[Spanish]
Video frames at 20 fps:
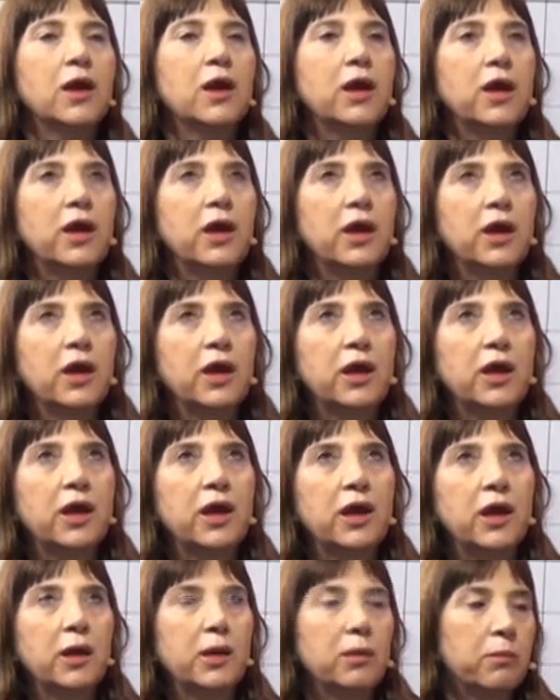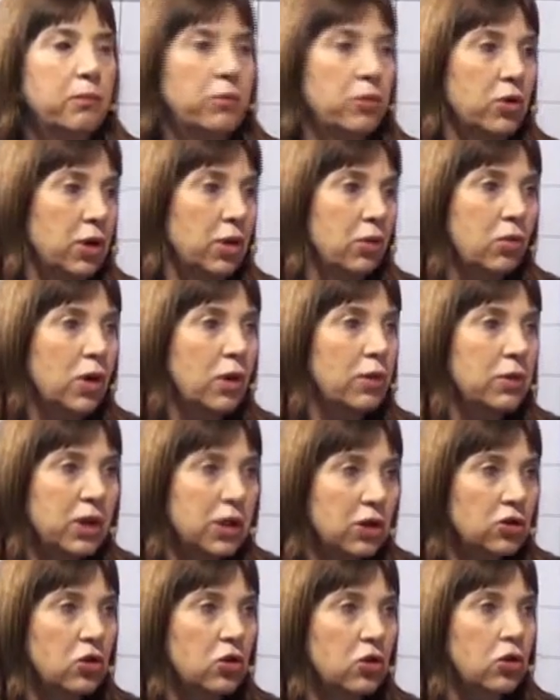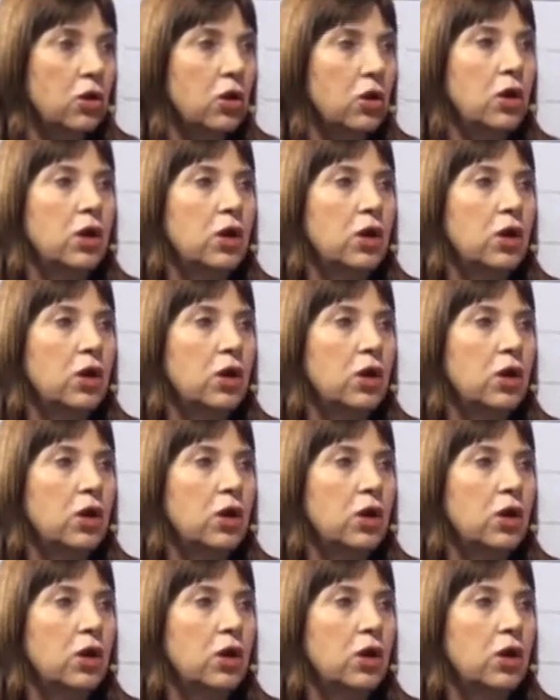eh, porque vos has visto,